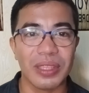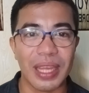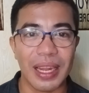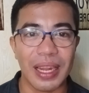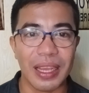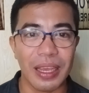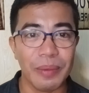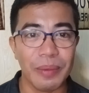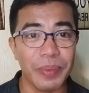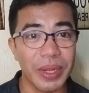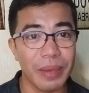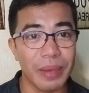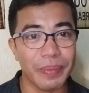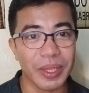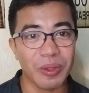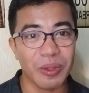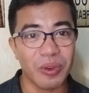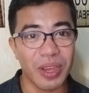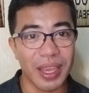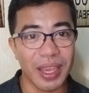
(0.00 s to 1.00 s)
talagang
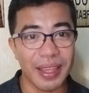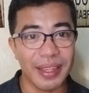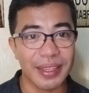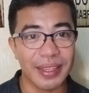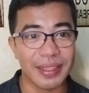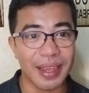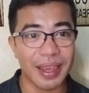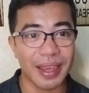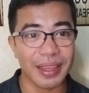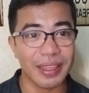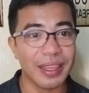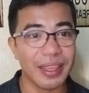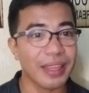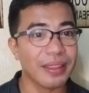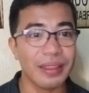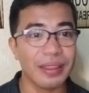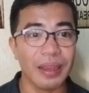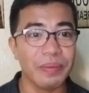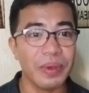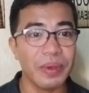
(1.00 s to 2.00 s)
pinapatunayan niya sa akin
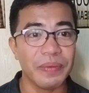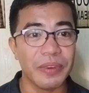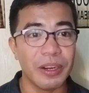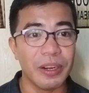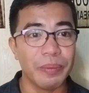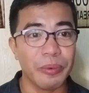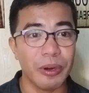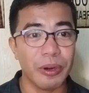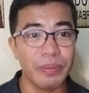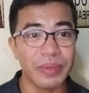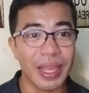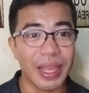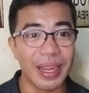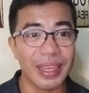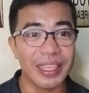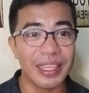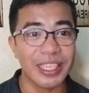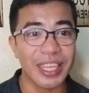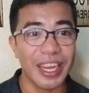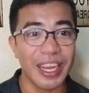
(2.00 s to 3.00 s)
at nagpe-perform
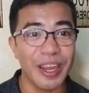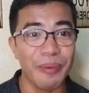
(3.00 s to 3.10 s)
talaga siya